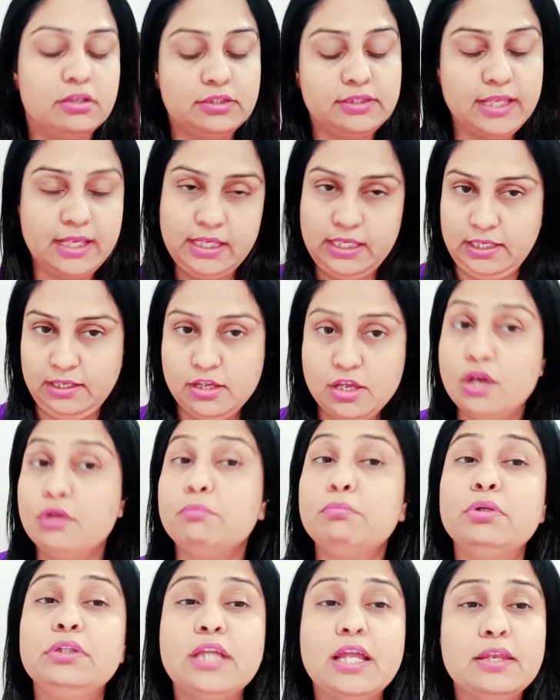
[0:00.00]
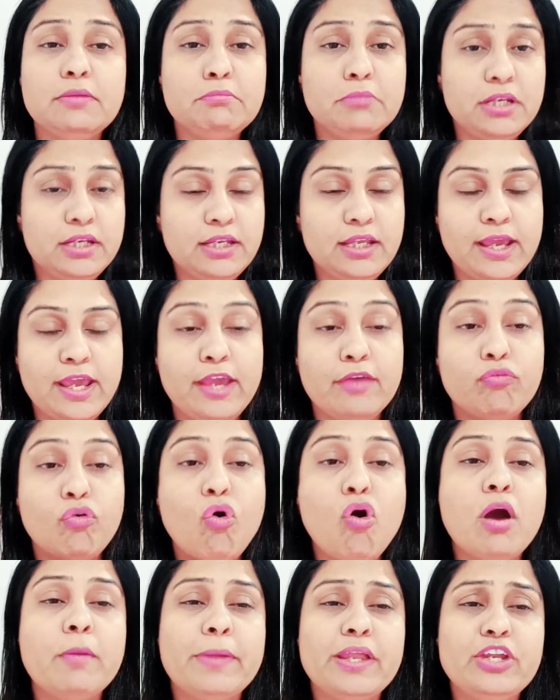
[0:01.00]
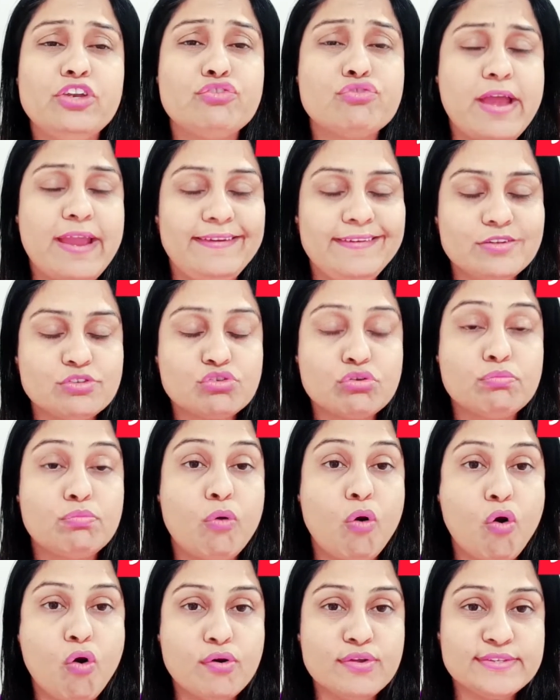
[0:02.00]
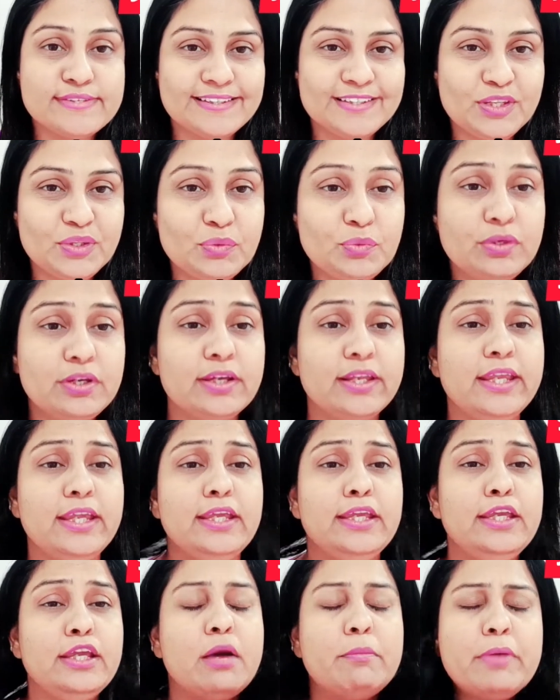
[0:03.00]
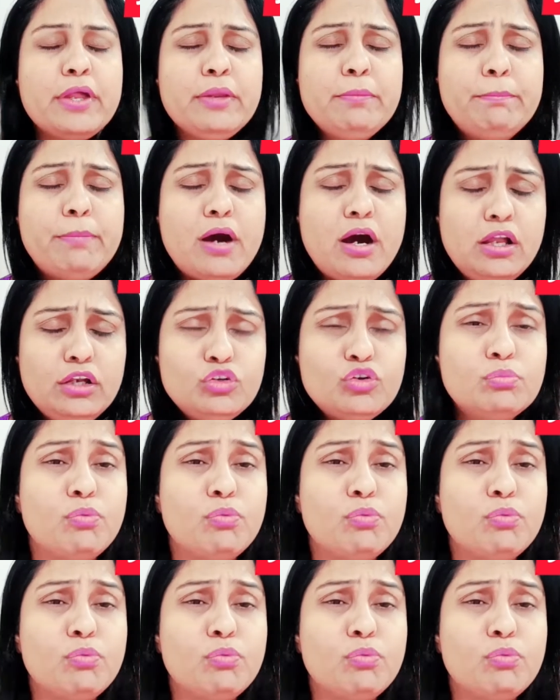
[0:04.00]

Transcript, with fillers: दही मुल्तानी मिट्टी है वो हमारी ड्राइनेस को बहुत ज़्यादा दूर करेगी हमारे बाल को